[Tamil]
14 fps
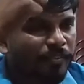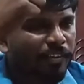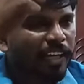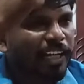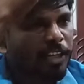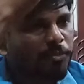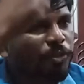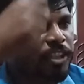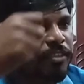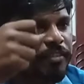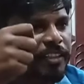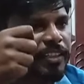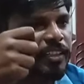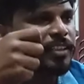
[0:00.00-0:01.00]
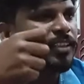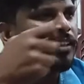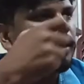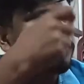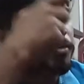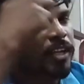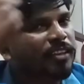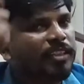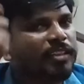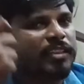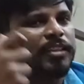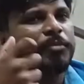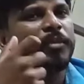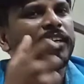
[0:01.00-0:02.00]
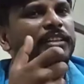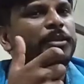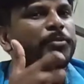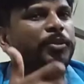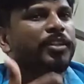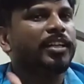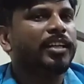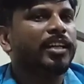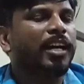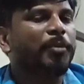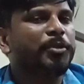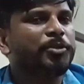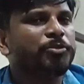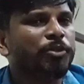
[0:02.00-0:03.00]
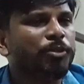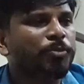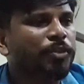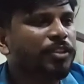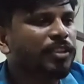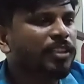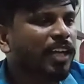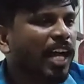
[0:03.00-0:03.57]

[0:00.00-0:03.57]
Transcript: வெள்ளை முடியை விட்டுட்டு நீங்கள் மற்றதுக்கு மெகந்தி போடுங்க அப்படின்னு சொல்லும்போது